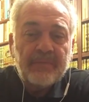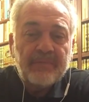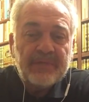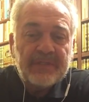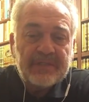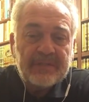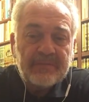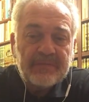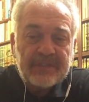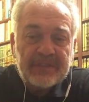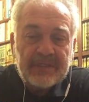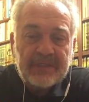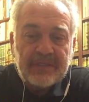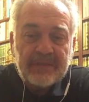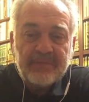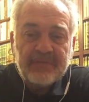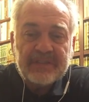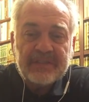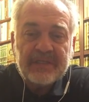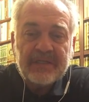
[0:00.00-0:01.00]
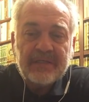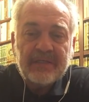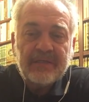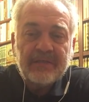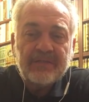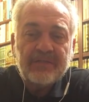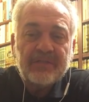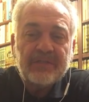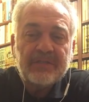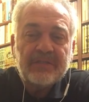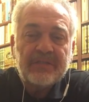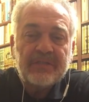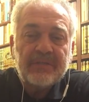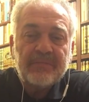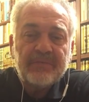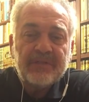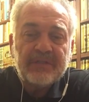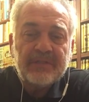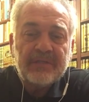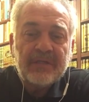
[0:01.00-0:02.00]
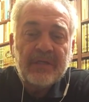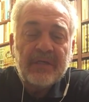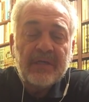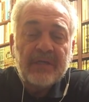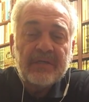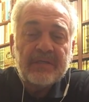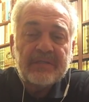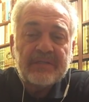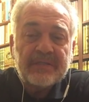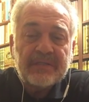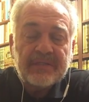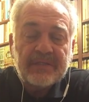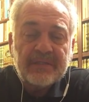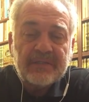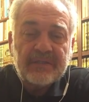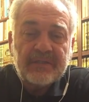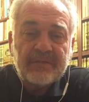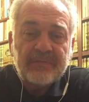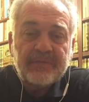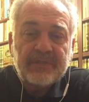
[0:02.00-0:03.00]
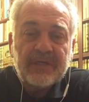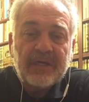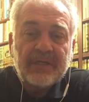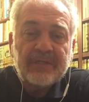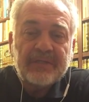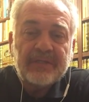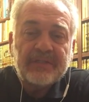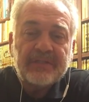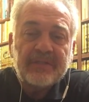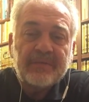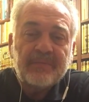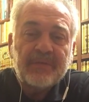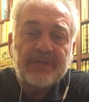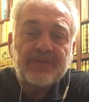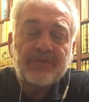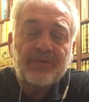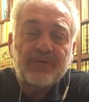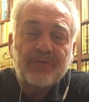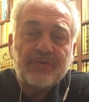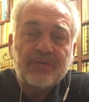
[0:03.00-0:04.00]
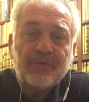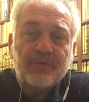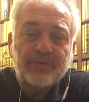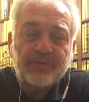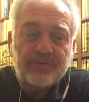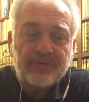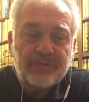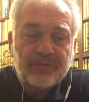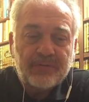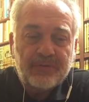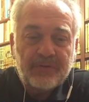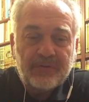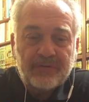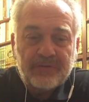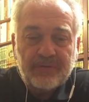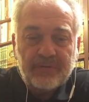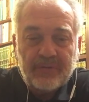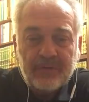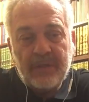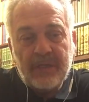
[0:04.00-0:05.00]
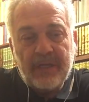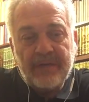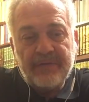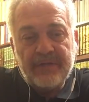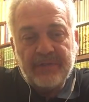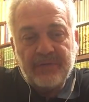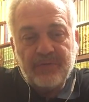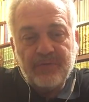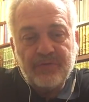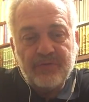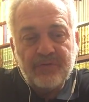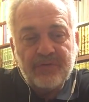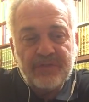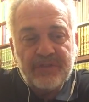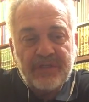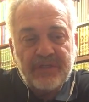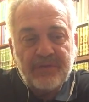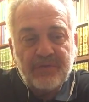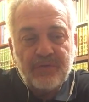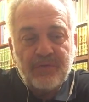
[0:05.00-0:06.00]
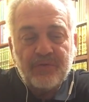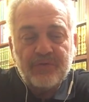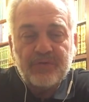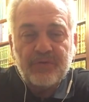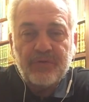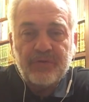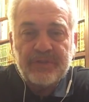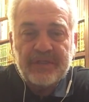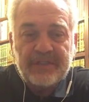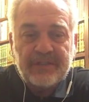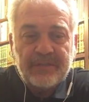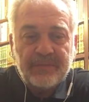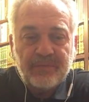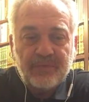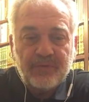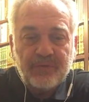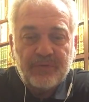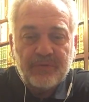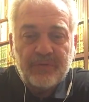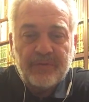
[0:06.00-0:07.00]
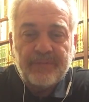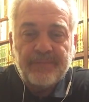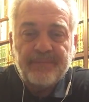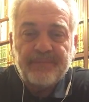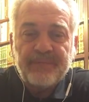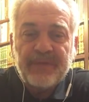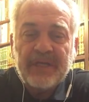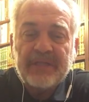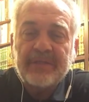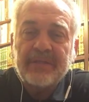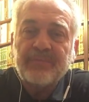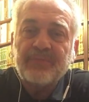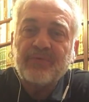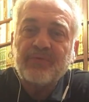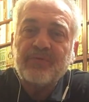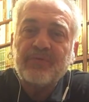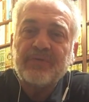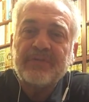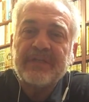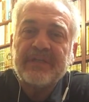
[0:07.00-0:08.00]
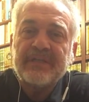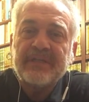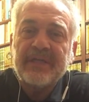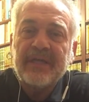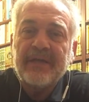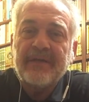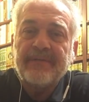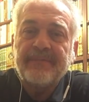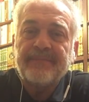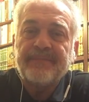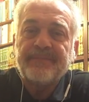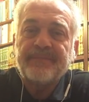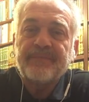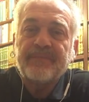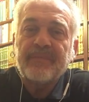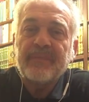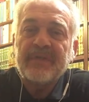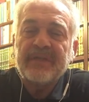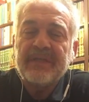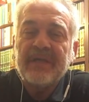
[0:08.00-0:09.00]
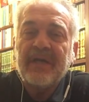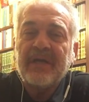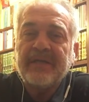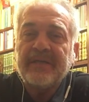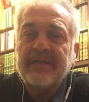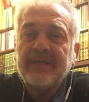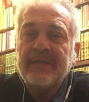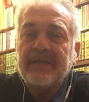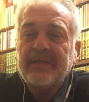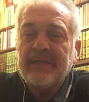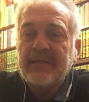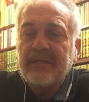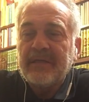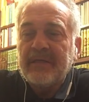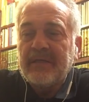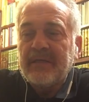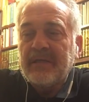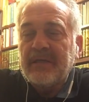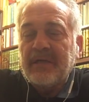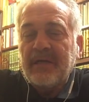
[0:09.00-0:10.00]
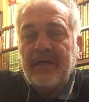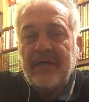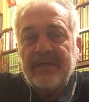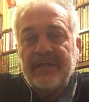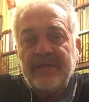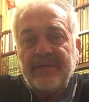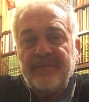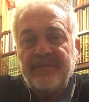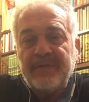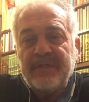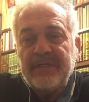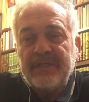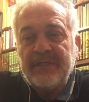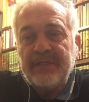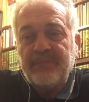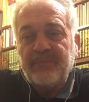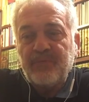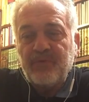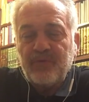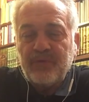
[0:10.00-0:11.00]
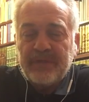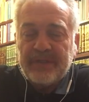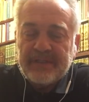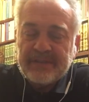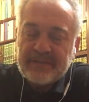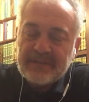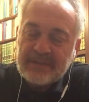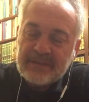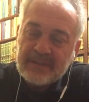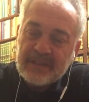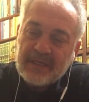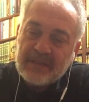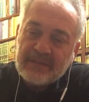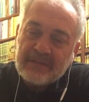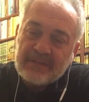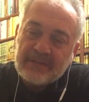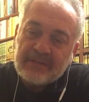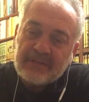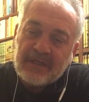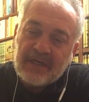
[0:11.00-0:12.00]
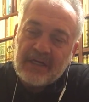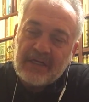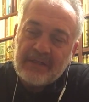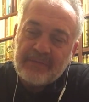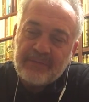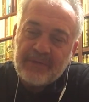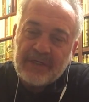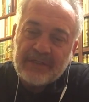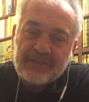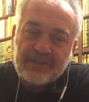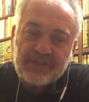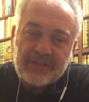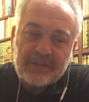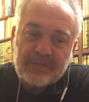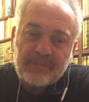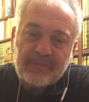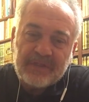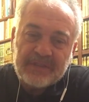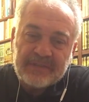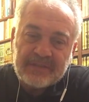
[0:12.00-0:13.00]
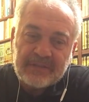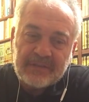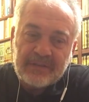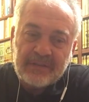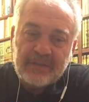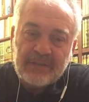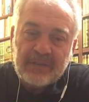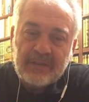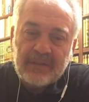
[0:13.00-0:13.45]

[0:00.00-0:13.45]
bizim zihnimizde ciddi bir sıkıntı, bir anlaşılma sorunu oluşturuyor. Evet, düşüncenin özü özeti buydu. Ben de bunun üzerine yani Hanefiliğin bünyesinden Taliban çıkması